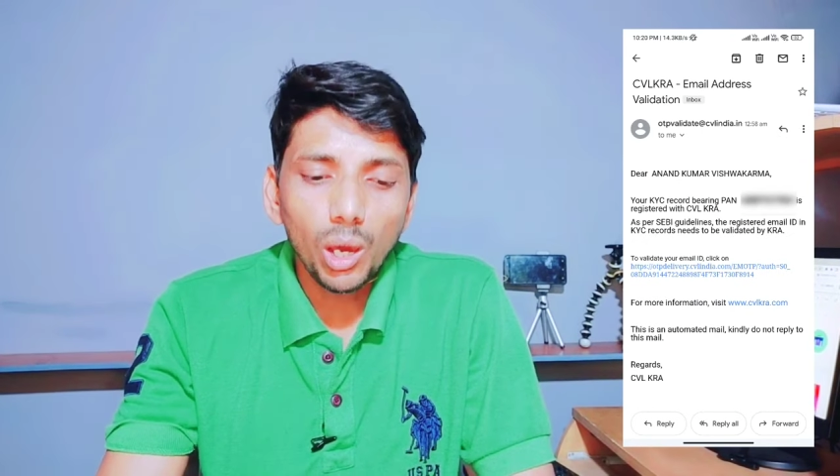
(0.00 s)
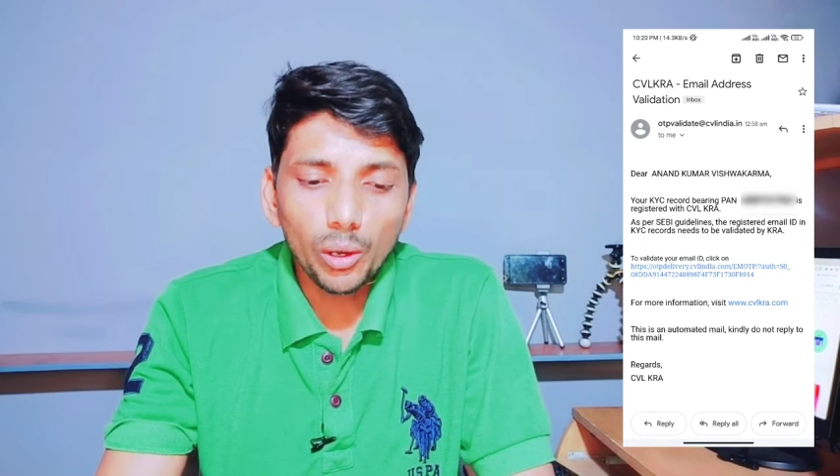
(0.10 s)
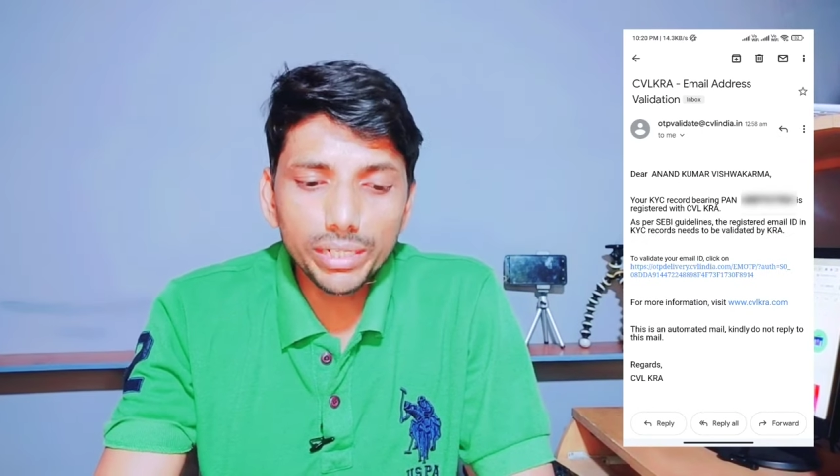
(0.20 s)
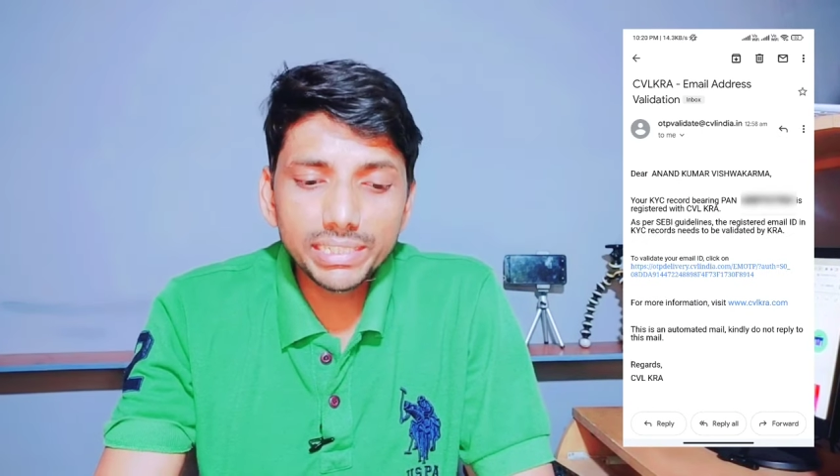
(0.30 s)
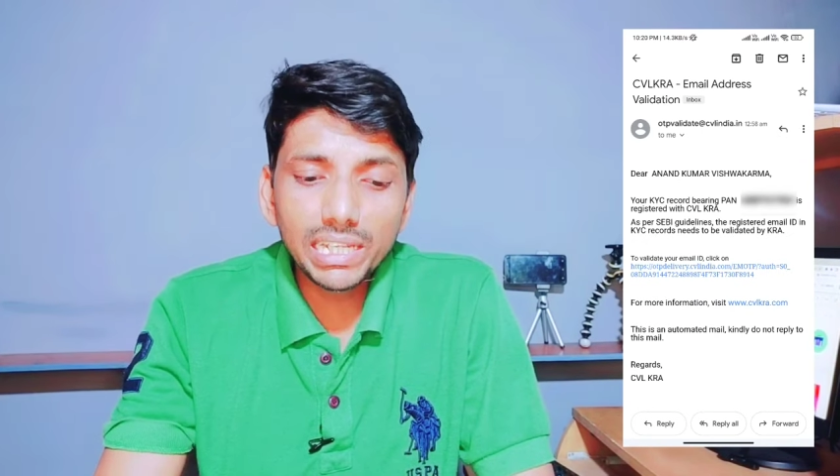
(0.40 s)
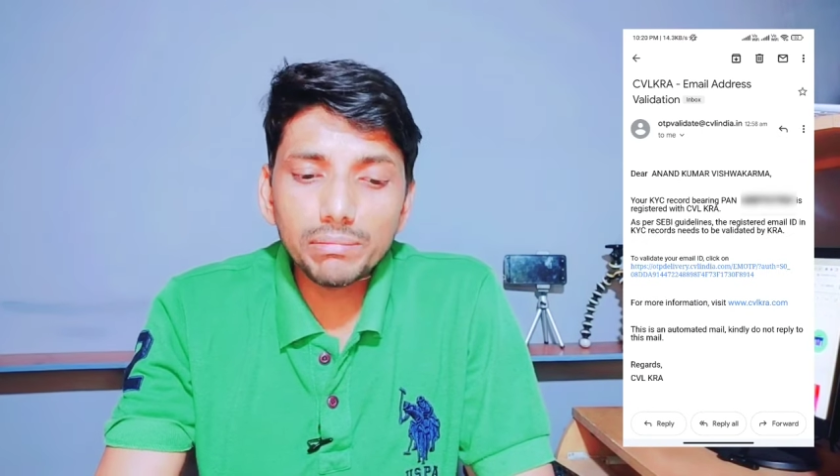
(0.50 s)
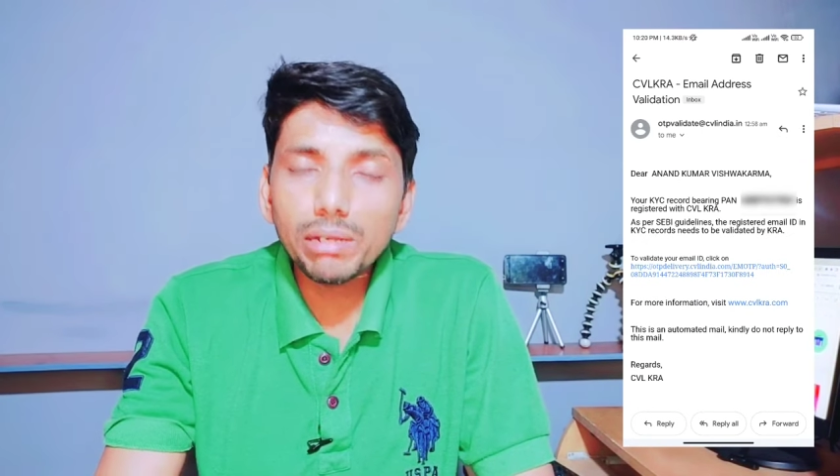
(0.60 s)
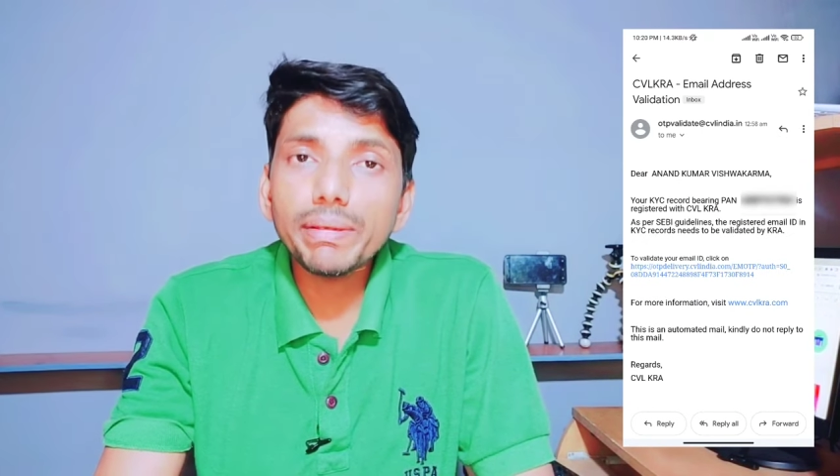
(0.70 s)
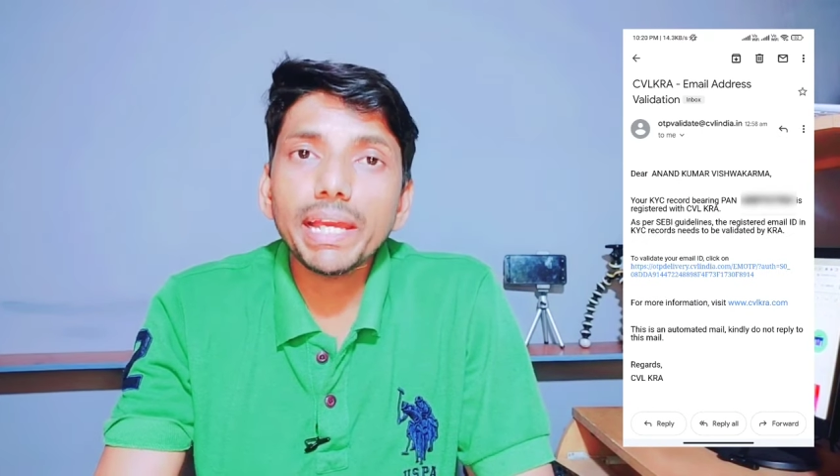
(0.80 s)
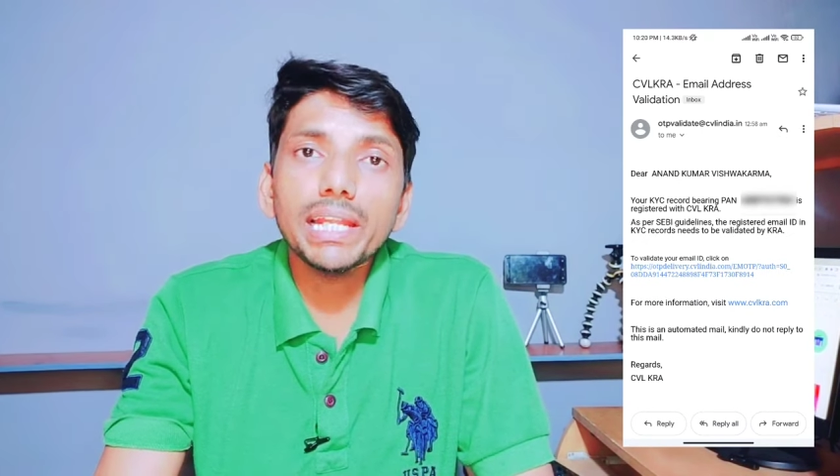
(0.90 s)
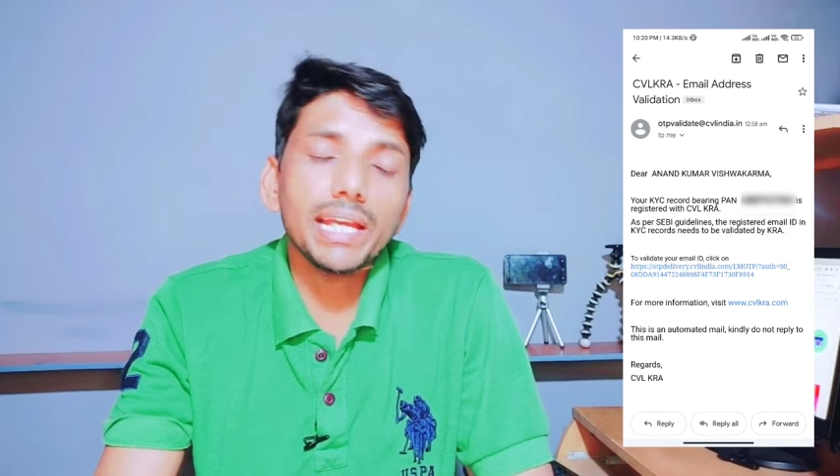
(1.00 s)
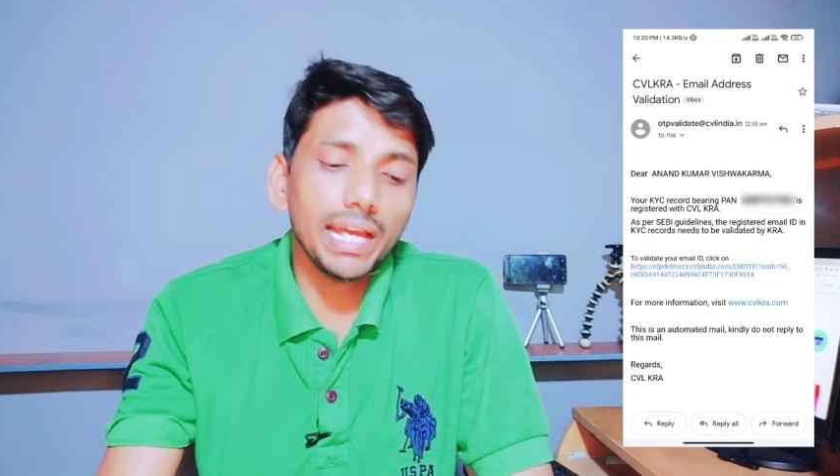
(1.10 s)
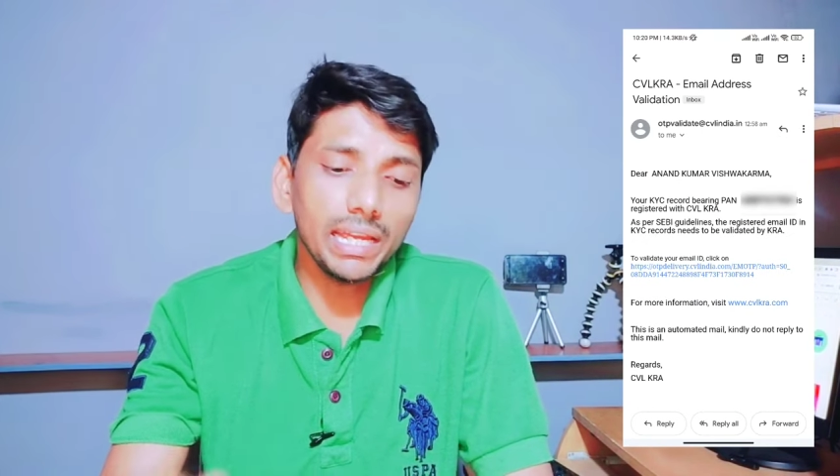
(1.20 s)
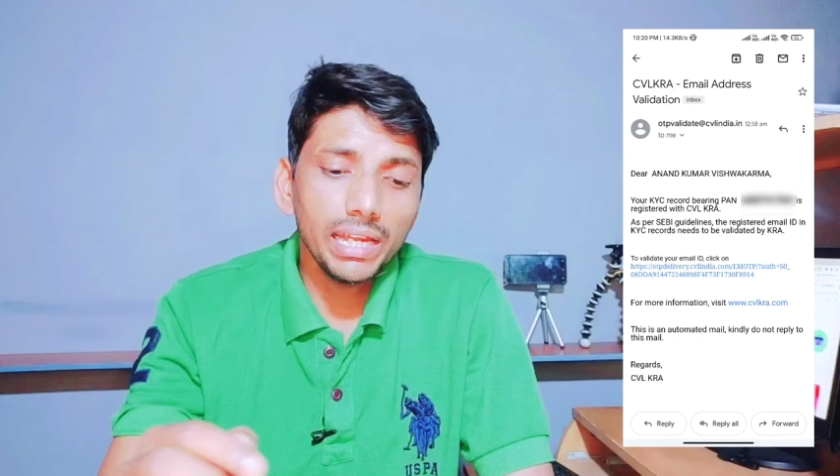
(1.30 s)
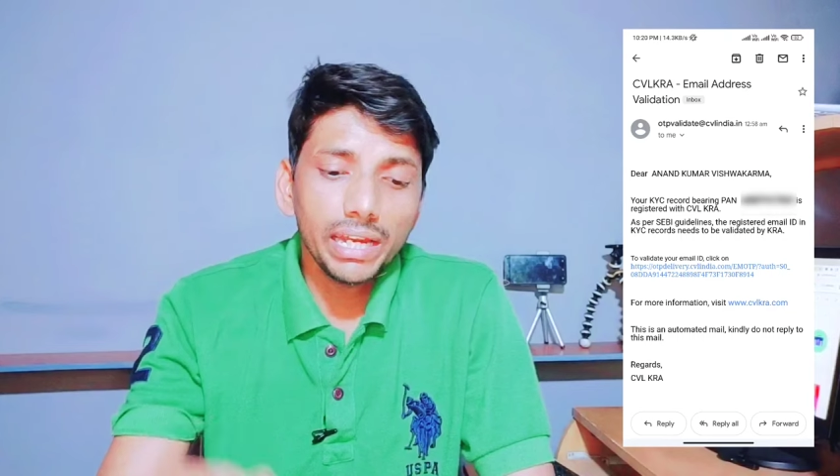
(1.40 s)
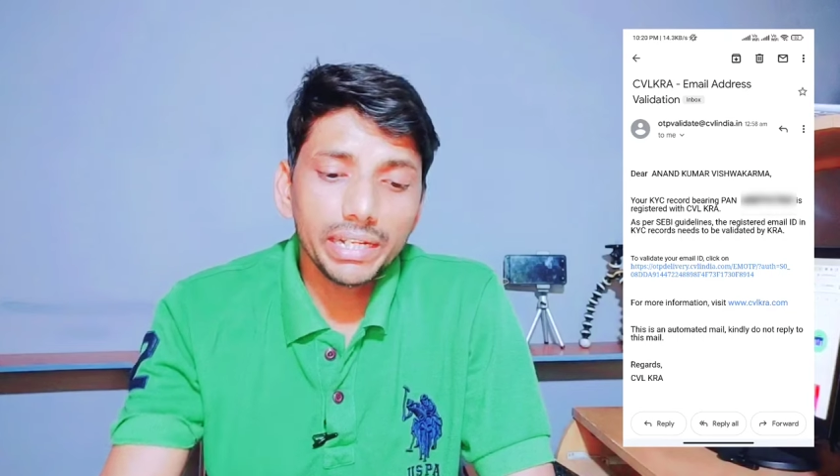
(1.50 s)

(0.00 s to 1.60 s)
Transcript: और नीचे ईमेल में क्या लिखा है